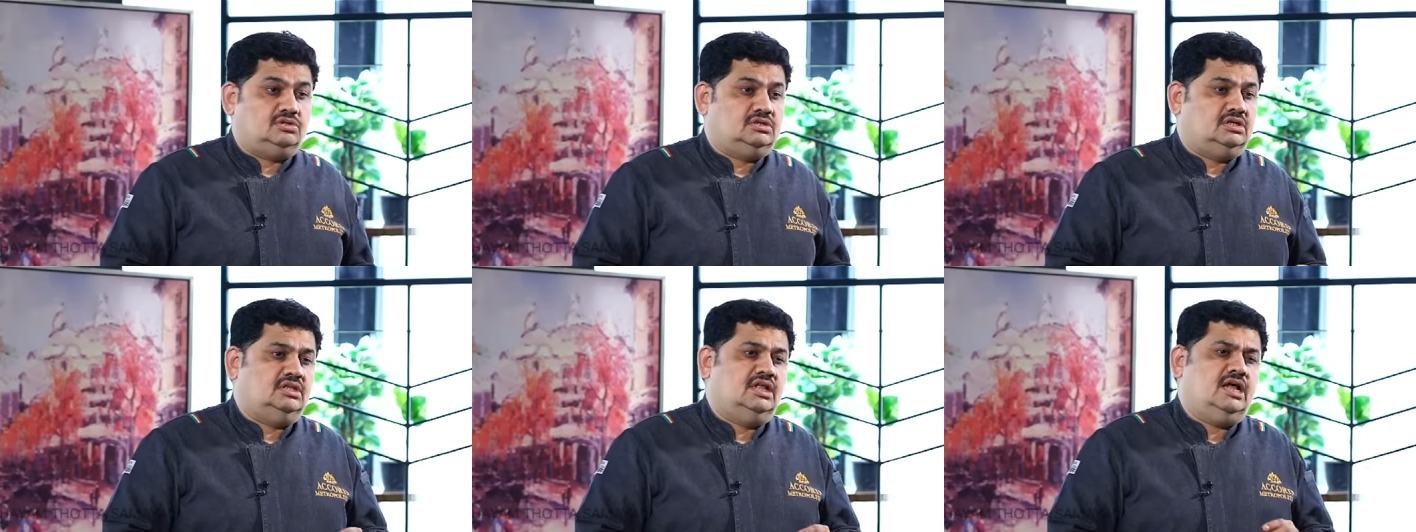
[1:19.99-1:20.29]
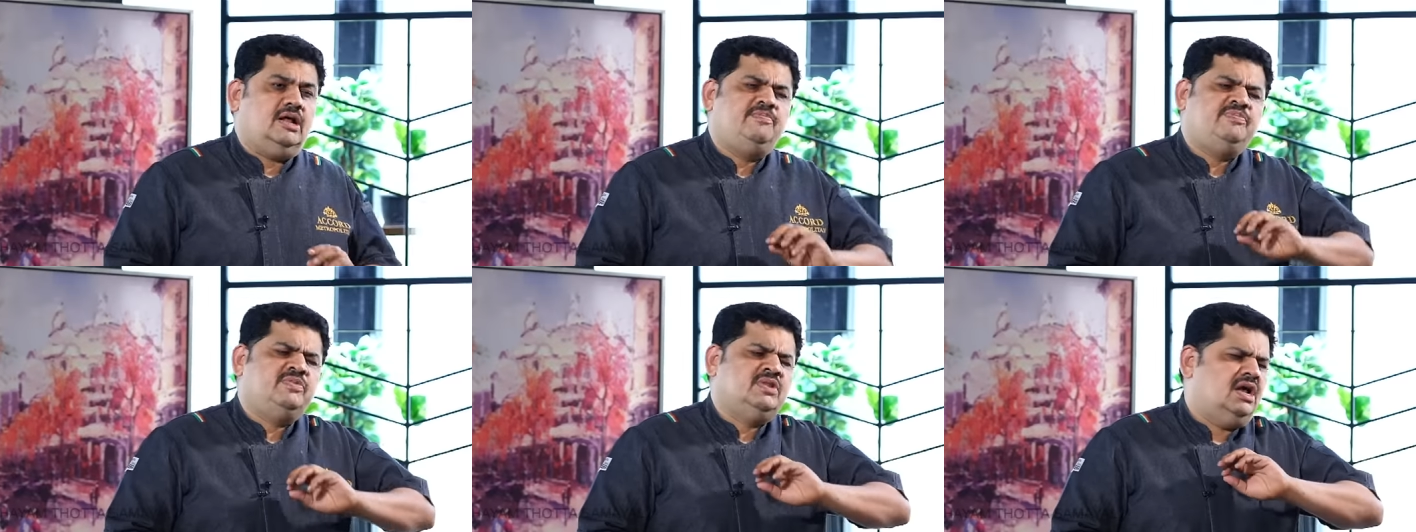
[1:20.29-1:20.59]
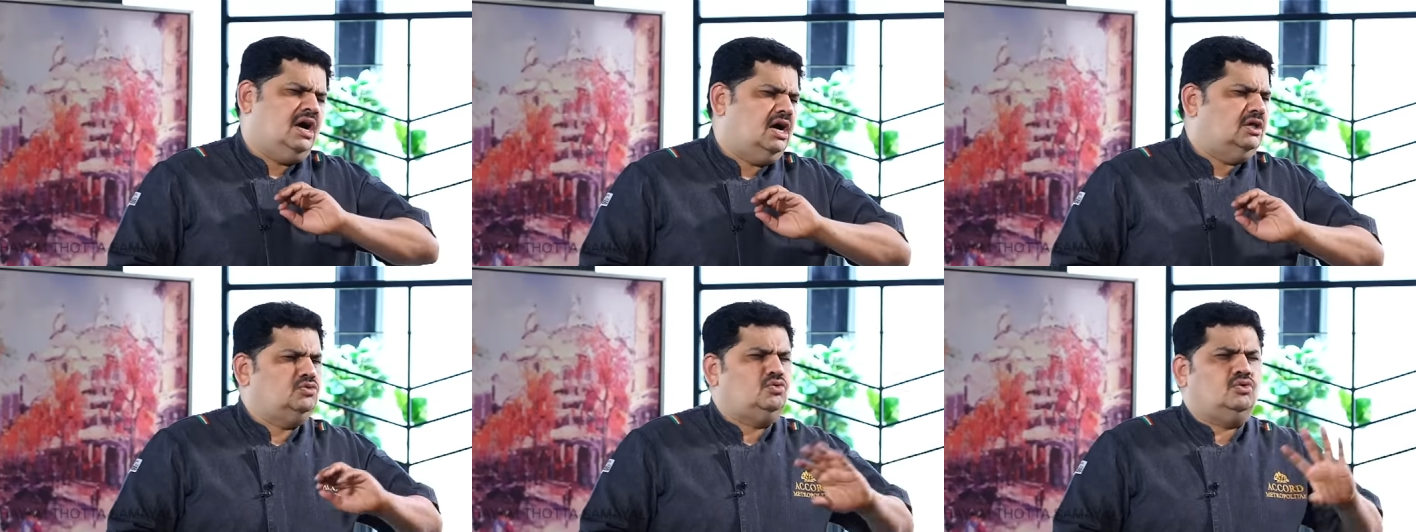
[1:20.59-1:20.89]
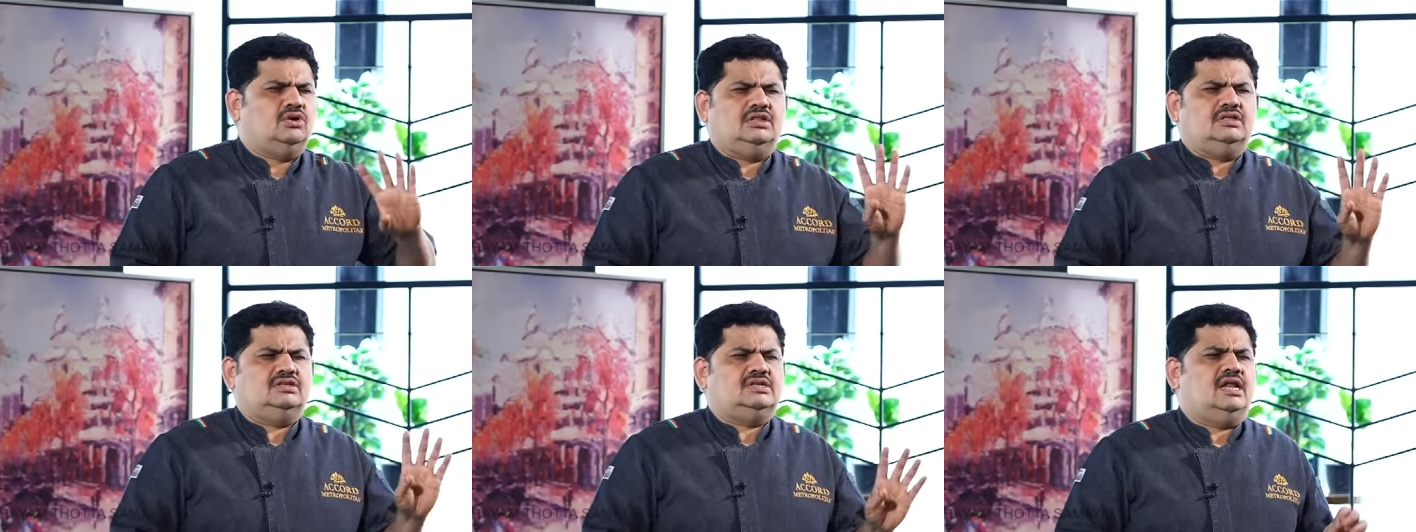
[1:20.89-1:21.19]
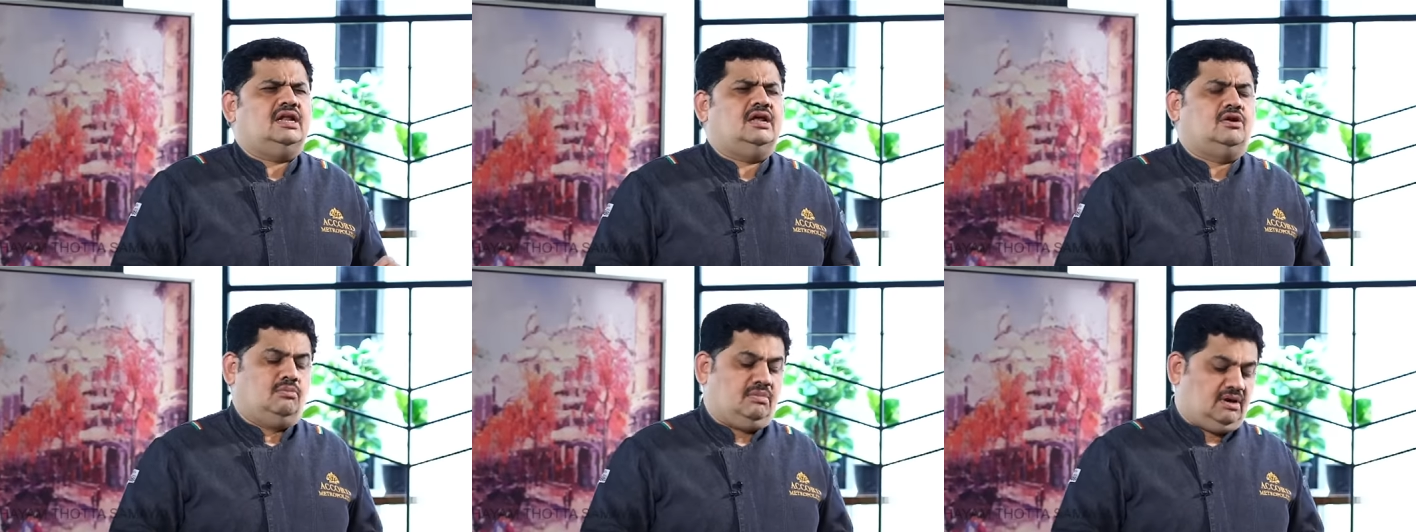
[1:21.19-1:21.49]
தோசை இருந்தால் அது கூட இந்த
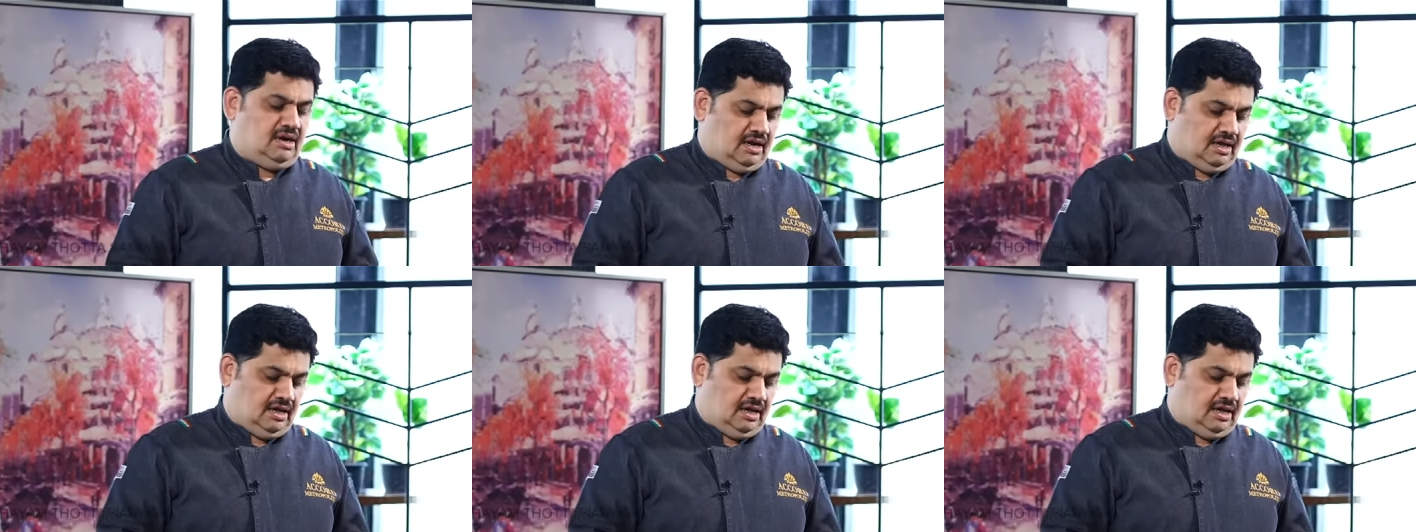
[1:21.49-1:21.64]
சாணம் ரொம்ப